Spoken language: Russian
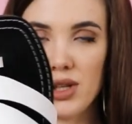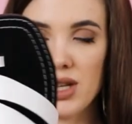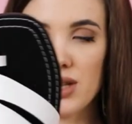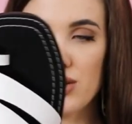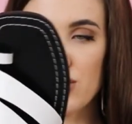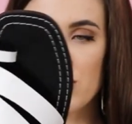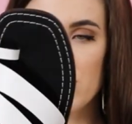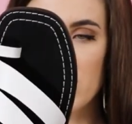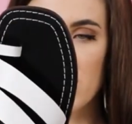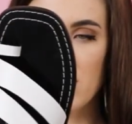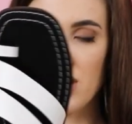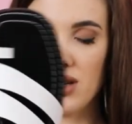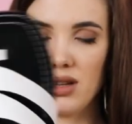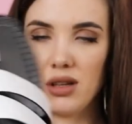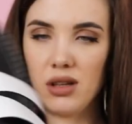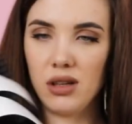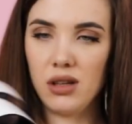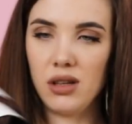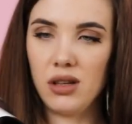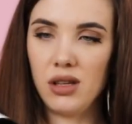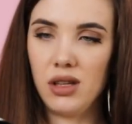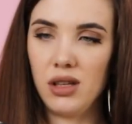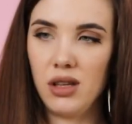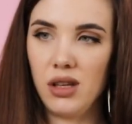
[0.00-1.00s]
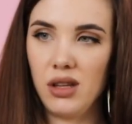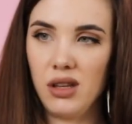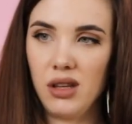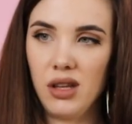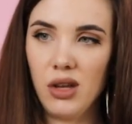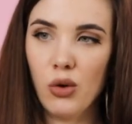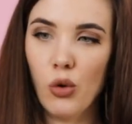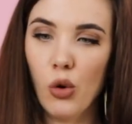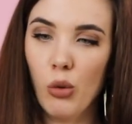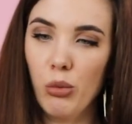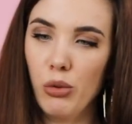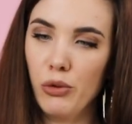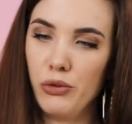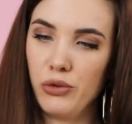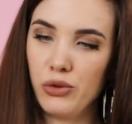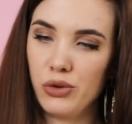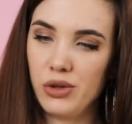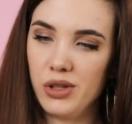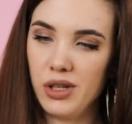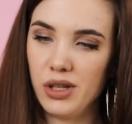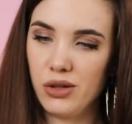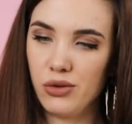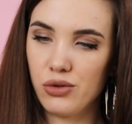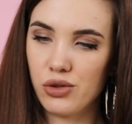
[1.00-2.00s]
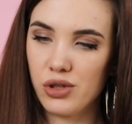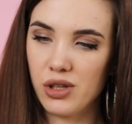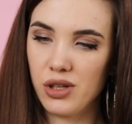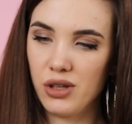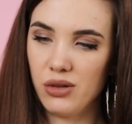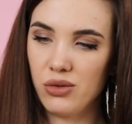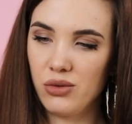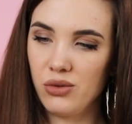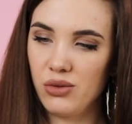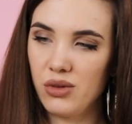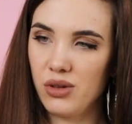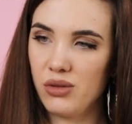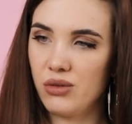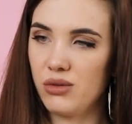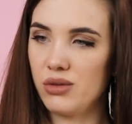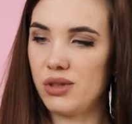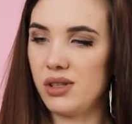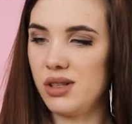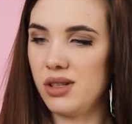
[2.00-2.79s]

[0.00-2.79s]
дедушки и не обувью дедушки, но оно